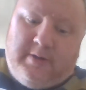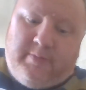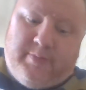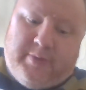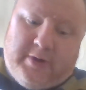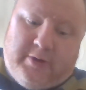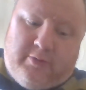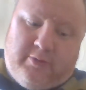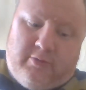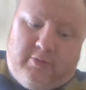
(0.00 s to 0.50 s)

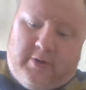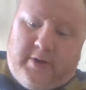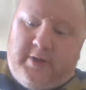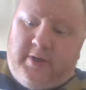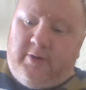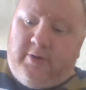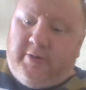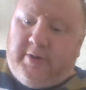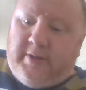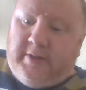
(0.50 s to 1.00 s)
прокурора
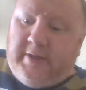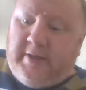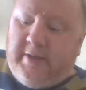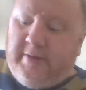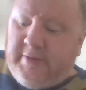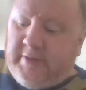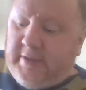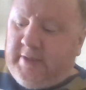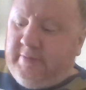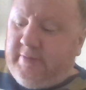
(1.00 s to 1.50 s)
Илюхина
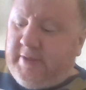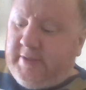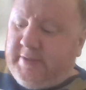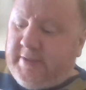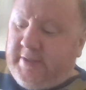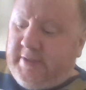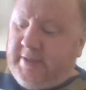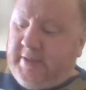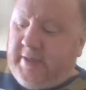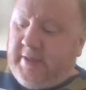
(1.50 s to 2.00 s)
Виктора Ивановича
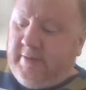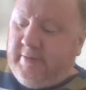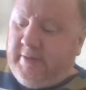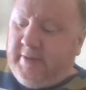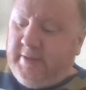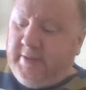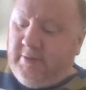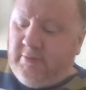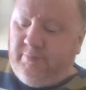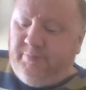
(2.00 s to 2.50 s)
Генерального,
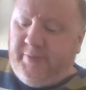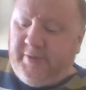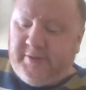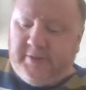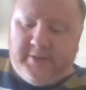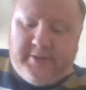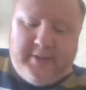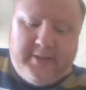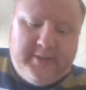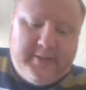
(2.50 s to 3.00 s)
где он
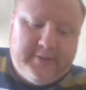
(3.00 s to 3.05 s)
пишет,